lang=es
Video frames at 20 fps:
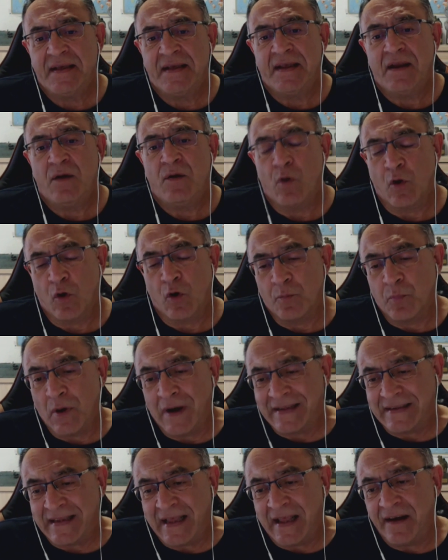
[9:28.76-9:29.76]
Luego por la
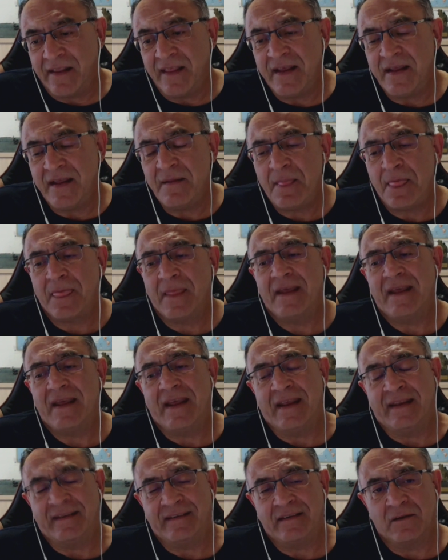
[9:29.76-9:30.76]
tarde,
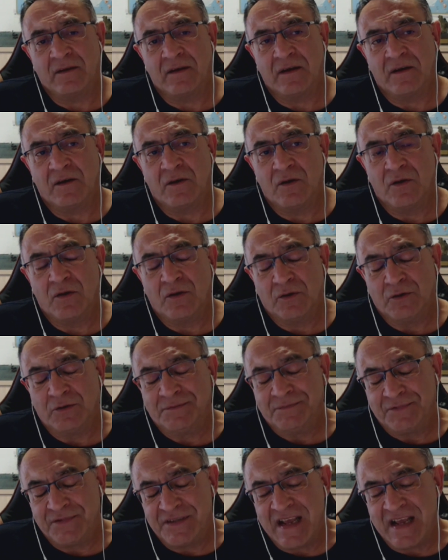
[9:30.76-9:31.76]
esos
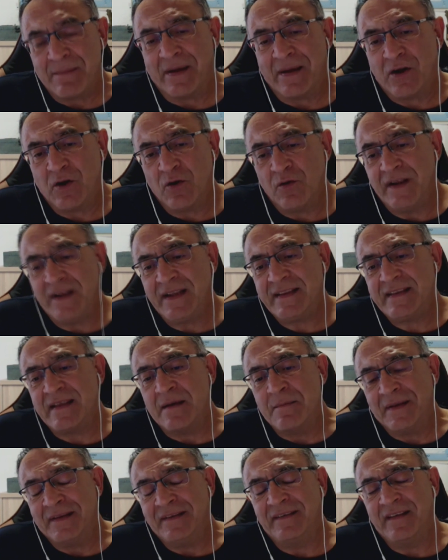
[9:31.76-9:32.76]
chaparrones
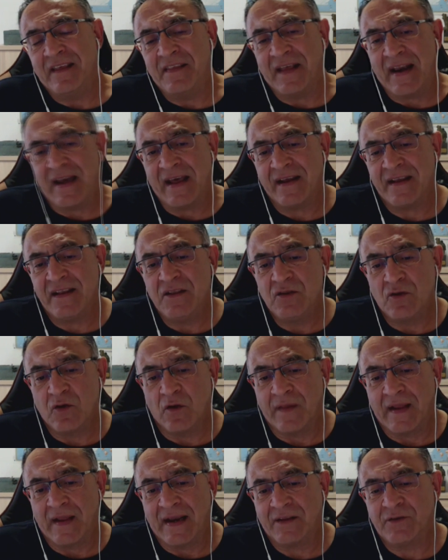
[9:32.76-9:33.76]
también se darán en
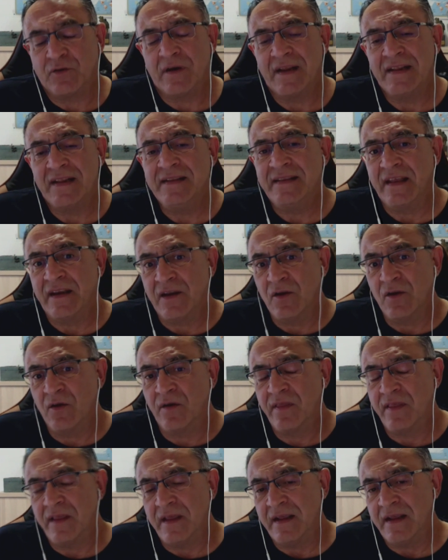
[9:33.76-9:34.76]
toda la zona interior
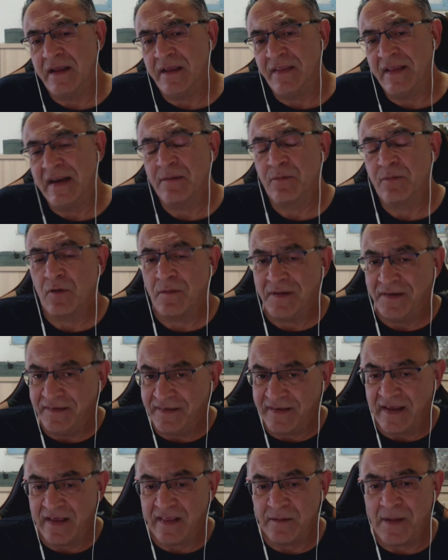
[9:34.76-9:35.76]
de, la
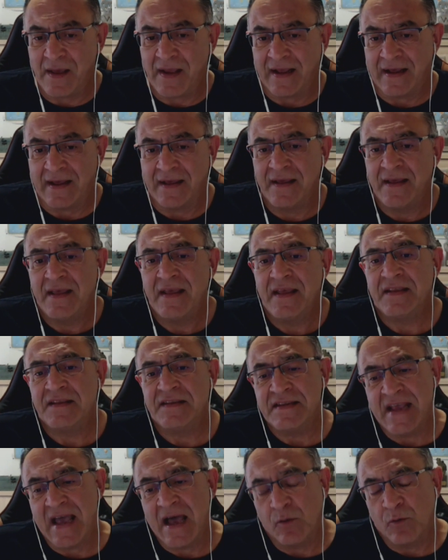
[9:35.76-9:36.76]
provincia de Málaga.
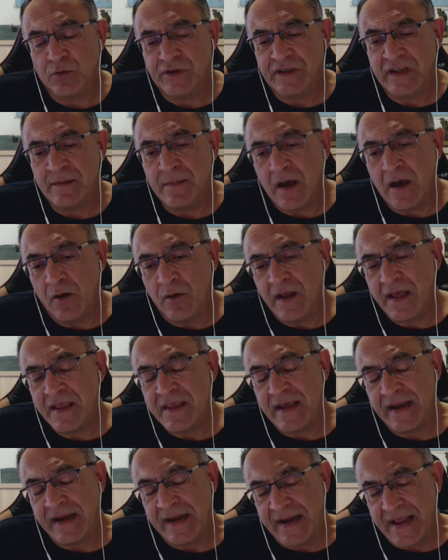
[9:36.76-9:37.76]
Ya a última hora
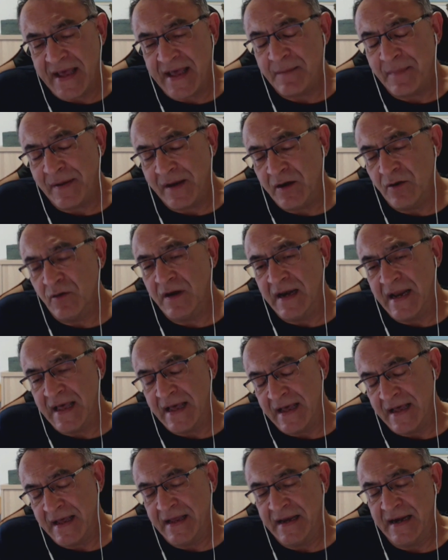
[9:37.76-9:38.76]
ya irá menos
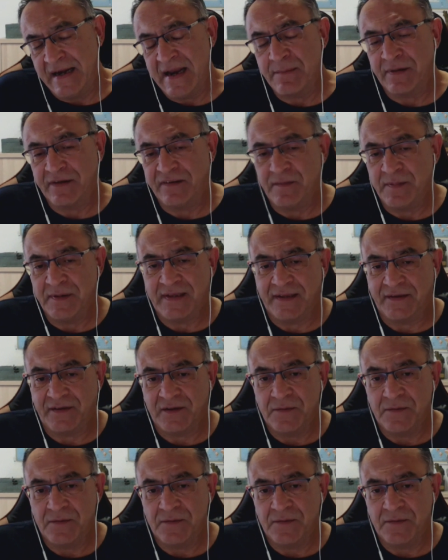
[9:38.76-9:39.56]
la, precipitación.